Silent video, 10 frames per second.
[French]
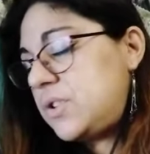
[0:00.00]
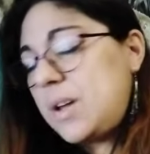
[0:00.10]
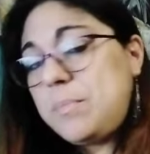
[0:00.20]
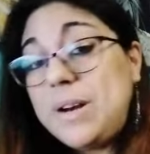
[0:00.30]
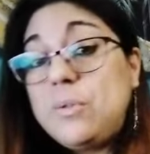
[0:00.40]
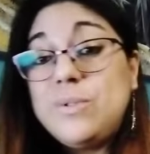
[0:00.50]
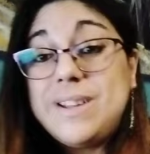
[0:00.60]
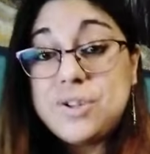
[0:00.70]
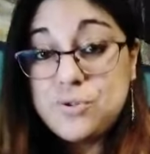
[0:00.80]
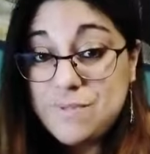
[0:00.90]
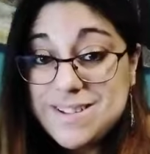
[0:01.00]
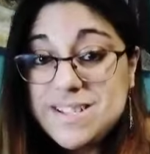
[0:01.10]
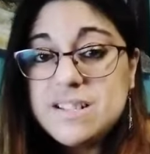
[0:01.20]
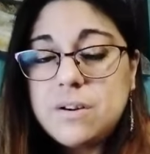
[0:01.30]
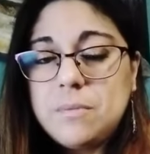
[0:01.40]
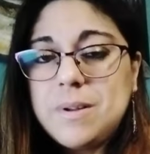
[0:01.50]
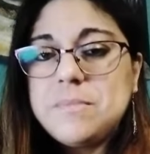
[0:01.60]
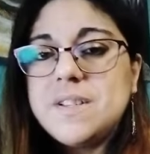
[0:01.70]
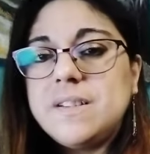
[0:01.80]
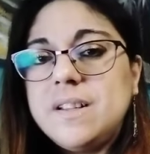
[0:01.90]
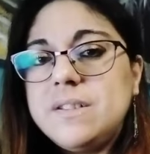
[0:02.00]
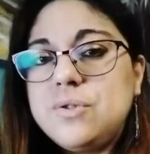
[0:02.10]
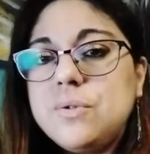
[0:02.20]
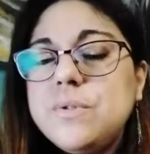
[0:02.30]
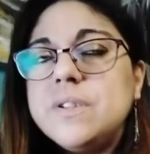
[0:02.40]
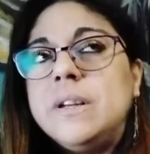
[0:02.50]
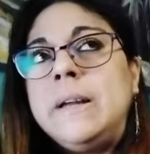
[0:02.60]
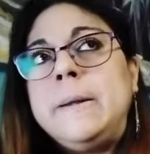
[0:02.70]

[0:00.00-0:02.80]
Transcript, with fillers: Je rappelle qu'on a choisi quand même certaines choses,